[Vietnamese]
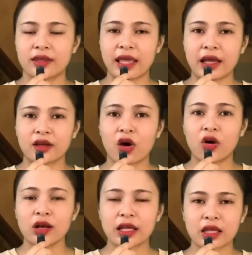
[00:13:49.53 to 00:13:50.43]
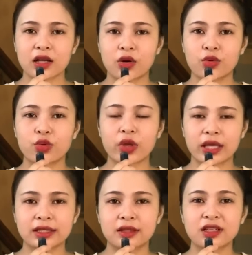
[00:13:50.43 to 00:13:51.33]
Và đó là cái câu
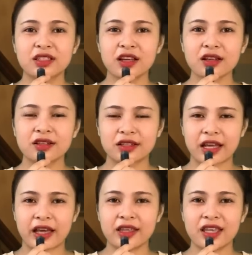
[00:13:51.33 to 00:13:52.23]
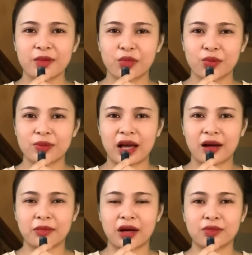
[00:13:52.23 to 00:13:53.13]
chuyện thứ nhất, kể về một
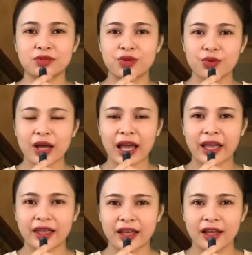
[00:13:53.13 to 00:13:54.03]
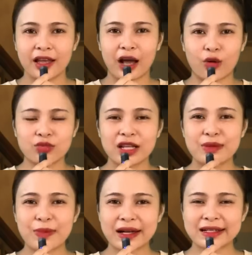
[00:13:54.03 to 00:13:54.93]
lần mà ông chú hai á, ổng
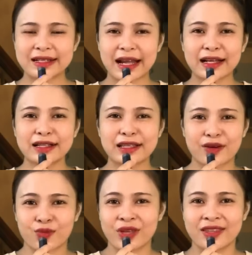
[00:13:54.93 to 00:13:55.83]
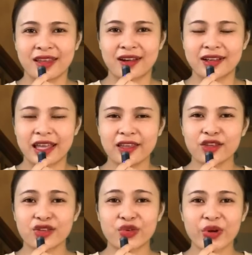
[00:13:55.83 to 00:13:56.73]
đi bắt rắn và nguyên nhân khiến
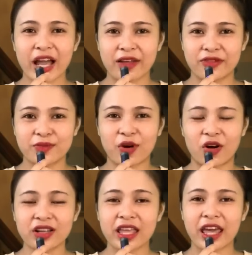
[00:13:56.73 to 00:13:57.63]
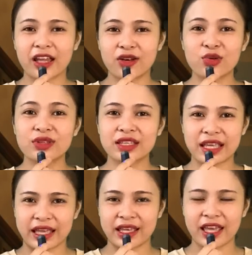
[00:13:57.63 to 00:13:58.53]
cho chú hai phải bỏ nghề luôn như
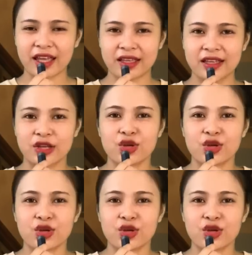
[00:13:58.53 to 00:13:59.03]
vậy ha.